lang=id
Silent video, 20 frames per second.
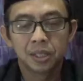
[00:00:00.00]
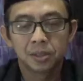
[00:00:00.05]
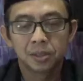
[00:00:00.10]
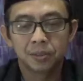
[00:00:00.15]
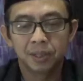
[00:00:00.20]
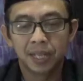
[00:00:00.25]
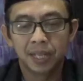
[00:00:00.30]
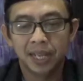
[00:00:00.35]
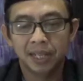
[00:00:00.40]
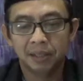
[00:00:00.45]

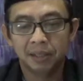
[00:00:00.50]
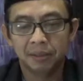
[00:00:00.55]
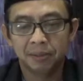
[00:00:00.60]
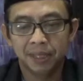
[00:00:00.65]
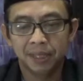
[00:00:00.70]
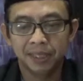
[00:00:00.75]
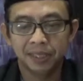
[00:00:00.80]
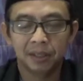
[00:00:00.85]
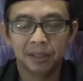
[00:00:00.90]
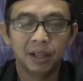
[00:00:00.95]

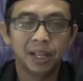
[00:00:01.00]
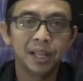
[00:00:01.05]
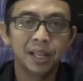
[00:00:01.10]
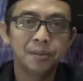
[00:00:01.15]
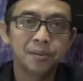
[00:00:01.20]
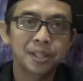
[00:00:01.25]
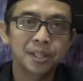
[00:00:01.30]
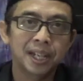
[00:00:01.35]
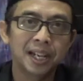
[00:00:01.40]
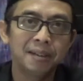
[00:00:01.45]

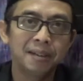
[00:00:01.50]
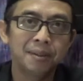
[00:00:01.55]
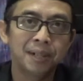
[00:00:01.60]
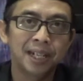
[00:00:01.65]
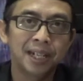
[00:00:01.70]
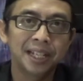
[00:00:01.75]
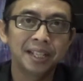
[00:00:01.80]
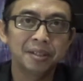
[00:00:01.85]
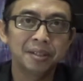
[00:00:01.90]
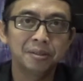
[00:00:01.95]
Bismillahirrahmanirrahim
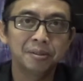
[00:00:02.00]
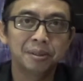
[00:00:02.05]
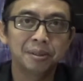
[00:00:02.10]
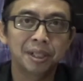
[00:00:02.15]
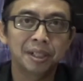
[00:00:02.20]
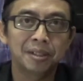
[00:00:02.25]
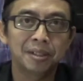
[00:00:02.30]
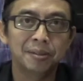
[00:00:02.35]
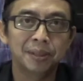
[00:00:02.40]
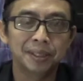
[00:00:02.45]
Assalamualaikum
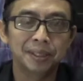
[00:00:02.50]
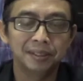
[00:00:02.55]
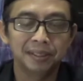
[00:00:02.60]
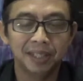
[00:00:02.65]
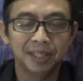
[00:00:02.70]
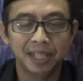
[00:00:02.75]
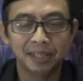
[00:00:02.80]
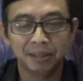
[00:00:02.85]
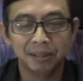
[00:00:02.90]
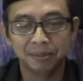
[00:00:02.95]

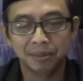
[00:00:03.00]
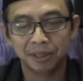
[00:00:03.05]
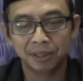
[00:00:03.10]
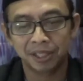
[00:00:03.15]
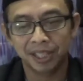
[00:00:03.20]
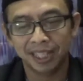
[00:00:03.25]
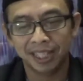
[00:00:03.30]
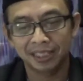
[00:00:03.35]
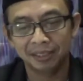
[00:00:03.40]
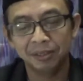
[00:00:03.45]
warahmatullahi
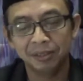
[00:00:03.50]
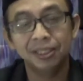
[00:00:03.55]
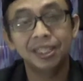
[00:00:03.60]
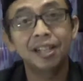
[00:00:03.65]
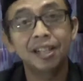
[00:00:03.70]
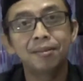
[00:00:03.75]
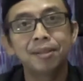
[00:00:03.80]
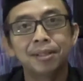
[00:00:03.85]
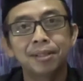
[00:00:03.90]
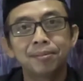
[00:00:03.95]
wabarakatuh
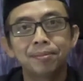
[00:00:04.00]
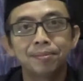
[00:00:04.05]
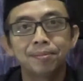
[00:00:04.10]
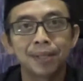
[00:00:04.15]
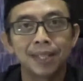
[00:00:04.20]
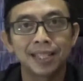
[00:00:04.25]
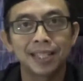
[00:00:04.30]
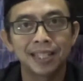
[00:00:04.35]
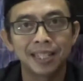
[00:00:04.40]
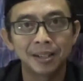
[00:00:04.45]
Sahabat
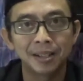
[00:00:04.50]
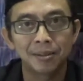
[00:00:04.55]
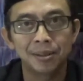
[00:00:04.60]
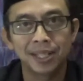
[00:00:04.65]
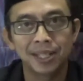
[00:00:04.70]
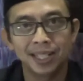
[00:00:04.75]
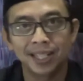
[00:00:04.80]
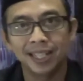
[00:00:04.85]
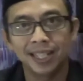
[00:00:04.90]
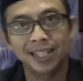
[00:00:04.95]
Manjada
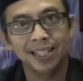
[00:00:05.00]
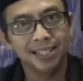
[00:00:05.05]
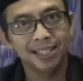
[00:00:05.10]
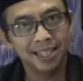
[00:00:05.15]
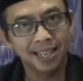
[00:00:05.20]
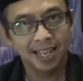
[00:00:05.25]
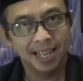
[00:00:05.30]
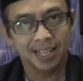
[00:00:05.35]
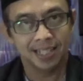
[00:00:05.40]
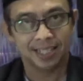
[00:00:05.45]
Wajada
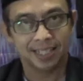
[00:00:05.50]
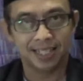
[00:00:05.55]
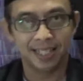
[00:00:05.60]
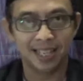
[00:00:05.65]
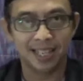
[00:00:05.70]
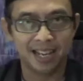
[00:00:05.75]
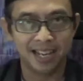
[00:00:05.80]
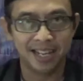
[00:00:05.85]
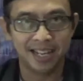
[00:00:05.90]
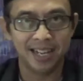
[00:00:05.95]

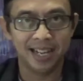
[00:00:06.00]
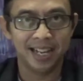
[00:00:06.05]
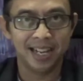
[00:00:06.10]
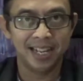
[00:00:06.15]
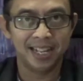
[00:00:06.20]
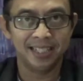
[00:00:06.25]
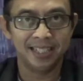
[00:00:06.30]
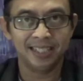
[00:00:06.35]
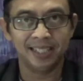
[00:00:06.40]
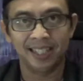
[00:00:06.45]
Kajian
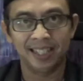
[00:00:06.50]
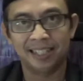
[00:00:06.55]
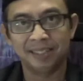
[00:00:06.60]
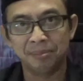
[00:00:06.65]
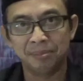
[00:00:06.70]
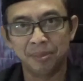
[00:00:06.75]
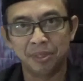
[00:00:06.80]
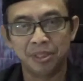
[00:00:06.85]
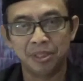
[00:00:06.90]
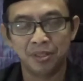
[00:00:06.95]

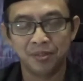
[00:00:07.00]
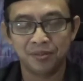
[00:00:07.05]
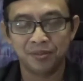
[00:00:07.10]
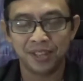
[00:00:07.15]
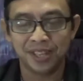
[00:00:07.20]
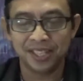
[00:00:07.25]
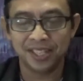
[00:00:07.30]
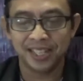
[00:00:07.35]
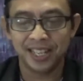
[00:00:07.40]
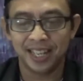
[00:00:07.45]
ayat-ayat
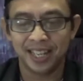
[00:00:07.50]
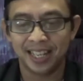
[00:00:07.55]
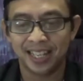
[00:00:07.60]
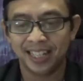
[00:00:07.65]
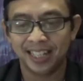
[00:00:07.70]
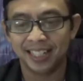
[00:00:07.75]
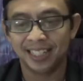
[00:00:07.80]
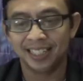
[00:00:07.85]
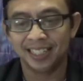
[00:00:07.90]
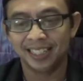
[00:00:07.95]
motivasi
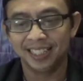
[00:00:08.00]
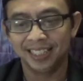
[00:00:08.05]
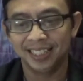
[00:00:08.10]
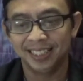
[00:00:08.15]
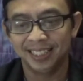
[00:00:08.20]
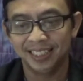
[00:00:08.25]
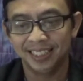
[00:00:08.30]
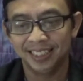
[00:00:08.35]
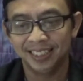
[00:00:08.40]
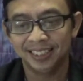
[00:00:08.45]
hari
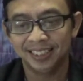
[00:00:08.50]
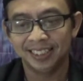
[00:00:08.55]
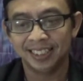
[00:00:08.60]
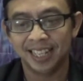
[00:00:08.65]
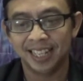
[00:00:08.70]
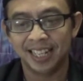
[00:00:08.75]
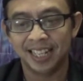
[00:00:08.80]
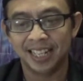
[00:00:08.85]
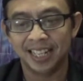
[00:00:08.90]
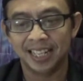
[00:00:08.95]
ini
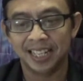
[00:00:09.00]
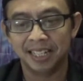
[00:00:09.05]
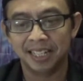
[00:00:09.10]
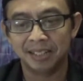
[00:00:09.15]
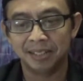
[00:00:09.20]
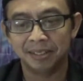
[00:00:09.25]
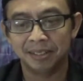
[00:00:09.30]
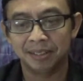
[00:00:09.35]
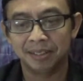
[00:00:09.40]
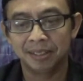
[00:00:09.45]
Saya
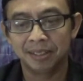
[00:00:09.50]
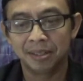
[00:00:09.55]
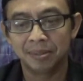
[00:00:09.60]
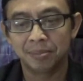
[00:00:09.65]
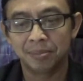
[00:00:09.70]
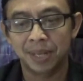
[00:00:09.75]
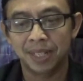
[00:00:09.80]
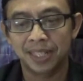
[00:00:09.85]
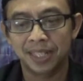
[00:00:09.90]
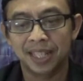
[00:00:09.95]
akan
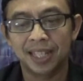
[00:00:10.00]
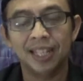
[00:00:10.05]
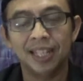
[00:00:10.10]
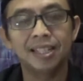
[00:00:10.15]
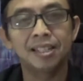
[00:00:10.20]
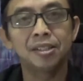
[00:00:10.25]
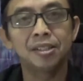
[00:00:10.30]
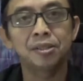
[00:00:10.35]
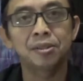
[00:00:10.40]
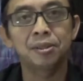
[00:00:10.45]

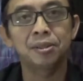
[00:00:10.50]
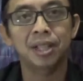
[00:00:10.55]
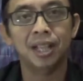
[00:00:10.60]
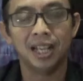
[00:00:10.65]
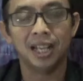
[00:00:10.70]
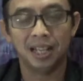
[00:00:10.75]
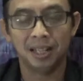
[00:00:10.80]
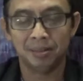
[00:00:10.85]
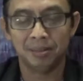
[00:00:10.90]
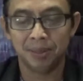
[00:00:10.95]
bacakan
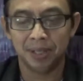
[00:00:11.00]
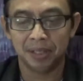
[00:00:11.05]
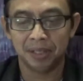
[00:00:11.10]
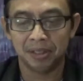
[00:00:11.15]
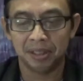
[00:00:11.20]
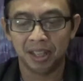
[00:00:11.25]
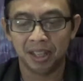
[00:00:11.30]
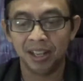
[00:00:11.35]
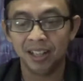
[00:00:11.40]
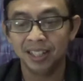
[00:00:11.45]
surah
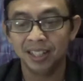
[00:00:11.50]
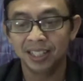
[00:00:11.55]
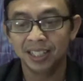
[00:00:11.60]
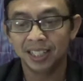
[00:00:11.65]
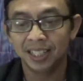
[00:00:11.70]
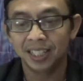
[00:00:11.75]
Al-Baqarah